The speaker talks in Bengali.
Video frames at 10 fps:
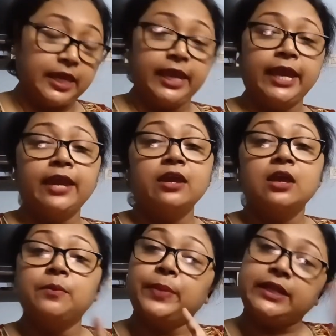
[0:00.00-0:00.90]
খেয়ে
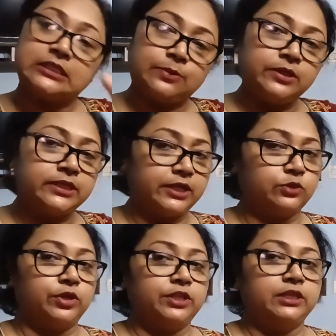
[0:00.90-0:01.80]
প্যারাসিটামল
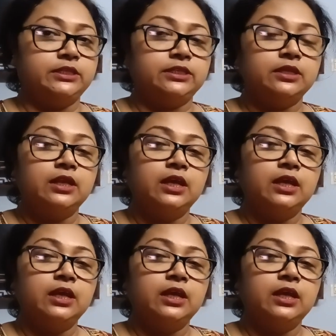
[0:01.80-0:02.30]
চার্জ করে দিয়েছি